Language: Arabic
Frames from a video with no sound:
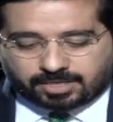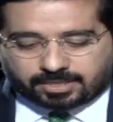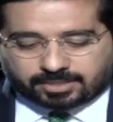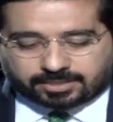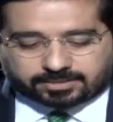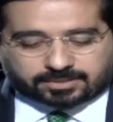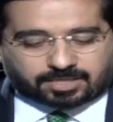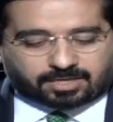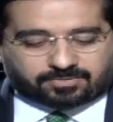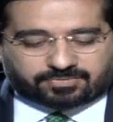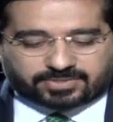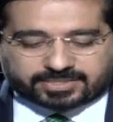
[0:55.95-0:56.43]

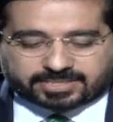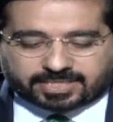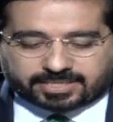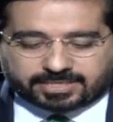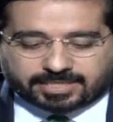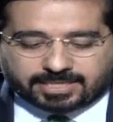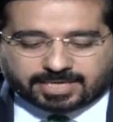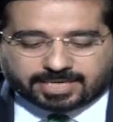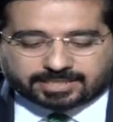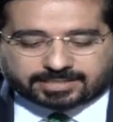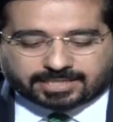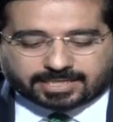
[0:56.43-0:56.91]
إضافة
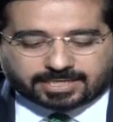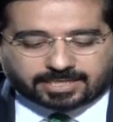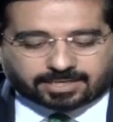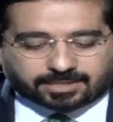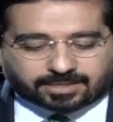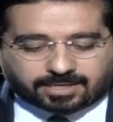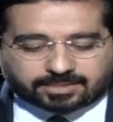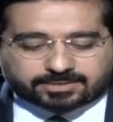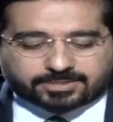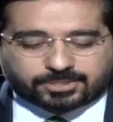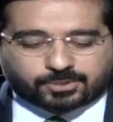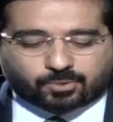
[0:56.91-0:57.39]
إلى
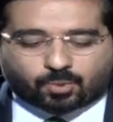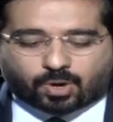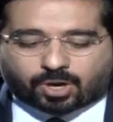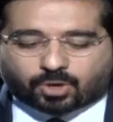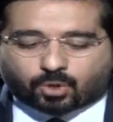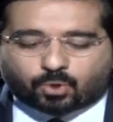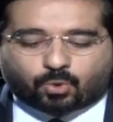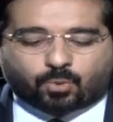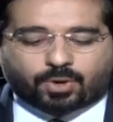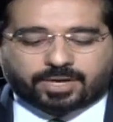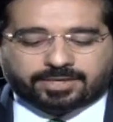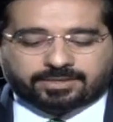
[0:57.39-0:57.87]
تيارات
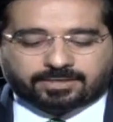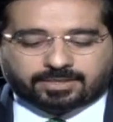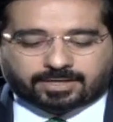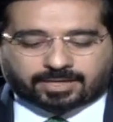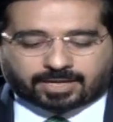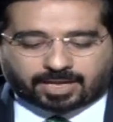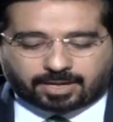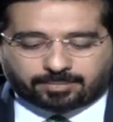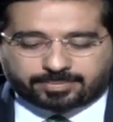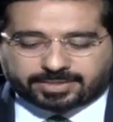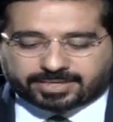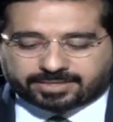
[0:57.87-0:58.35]
وقوى
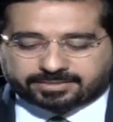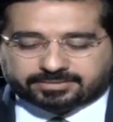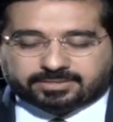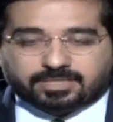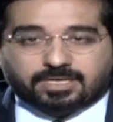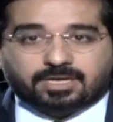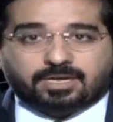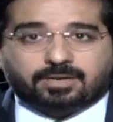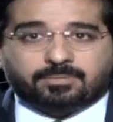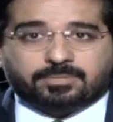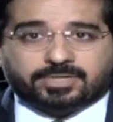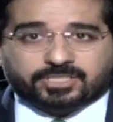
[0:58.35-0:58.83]
خبرة
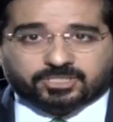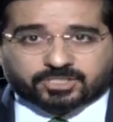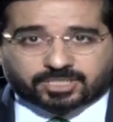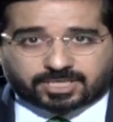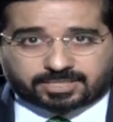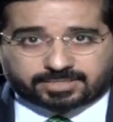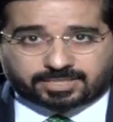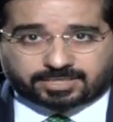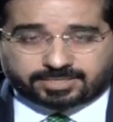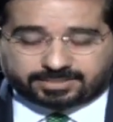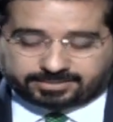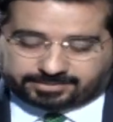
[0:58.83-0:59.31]

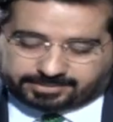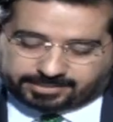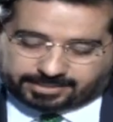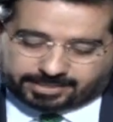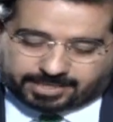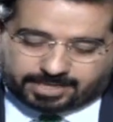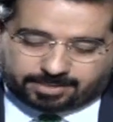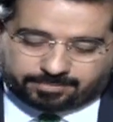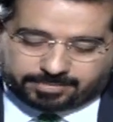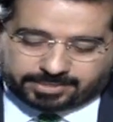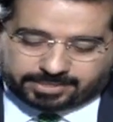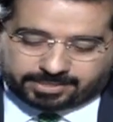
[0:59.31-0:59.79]
المشهد
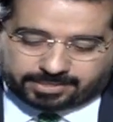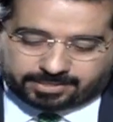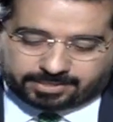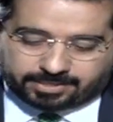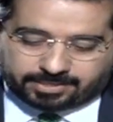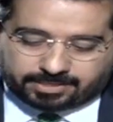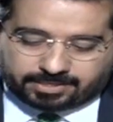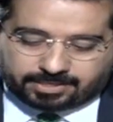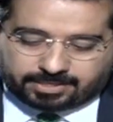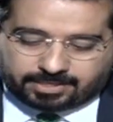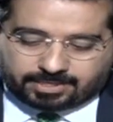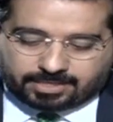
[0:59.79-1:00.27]
الانتخابي
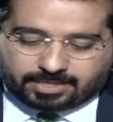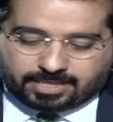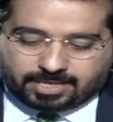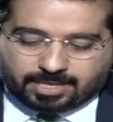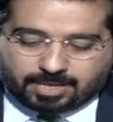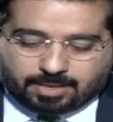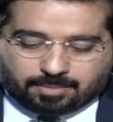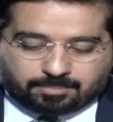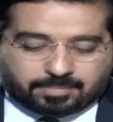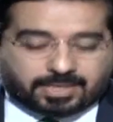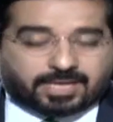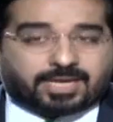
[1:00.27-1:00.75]

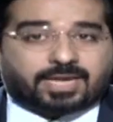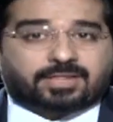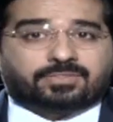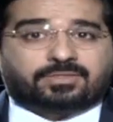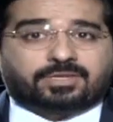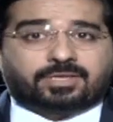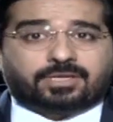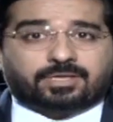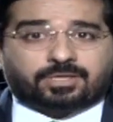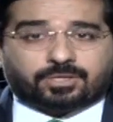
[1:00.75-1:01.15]
ما الذي